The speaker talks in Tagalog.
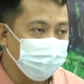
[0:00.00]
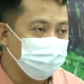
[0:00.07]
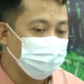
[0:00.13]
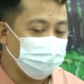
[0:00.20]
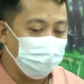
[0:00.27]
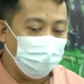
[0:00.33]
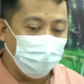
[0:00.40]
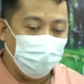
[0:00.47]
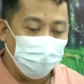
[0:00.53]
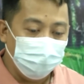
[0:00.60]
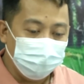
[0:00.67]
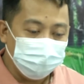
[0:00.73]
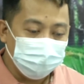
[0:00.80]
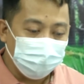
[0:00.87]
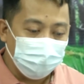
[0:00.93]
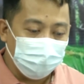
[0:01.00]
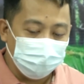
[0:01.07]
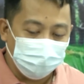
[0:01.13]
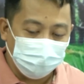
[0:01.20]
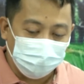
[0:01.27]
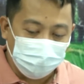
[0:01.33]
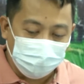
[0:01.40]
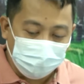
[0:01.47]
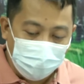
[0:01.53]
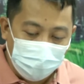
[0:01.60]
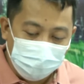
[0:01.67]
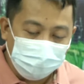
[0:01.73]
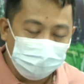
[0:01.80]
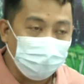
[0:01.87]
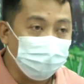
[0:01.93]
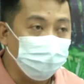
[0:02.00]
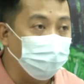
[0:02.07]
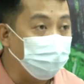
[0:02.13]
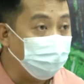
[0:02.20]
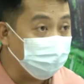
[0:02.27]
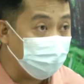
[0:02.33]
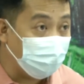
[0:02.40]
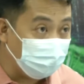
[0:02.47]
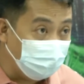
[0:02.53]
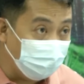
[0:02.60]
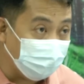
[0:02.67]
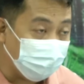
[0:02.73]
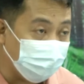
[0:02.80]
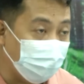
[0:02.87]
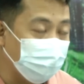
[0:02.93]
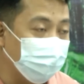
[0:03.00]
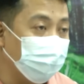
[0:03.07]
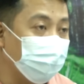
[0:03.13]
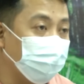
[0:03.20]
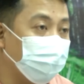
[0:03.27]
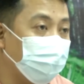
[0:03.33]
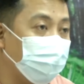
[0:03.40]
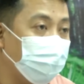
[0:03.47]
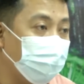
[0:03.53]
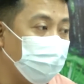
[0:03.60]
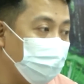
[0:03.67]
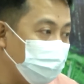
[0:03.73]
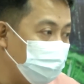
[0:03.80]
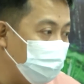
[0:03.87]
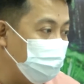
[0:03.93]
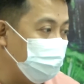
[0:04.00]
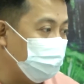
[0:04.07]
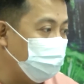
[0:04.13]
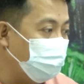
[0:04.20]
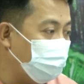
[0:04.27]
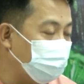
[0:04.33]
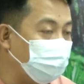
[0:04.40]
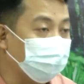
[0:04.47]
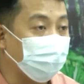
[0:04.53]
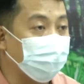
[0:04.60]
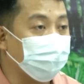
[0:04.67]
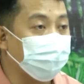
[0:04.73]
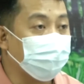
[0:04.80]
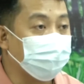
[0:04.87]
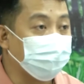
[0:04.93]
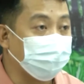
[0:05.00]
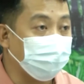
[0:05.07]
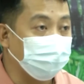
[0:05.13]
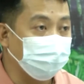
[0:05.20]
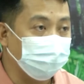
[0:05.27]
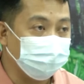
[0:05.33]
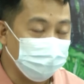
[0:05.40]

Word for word: So, nukit kitaan tayo, umad adulat ta, digiti agbalinto nga botantes tayo,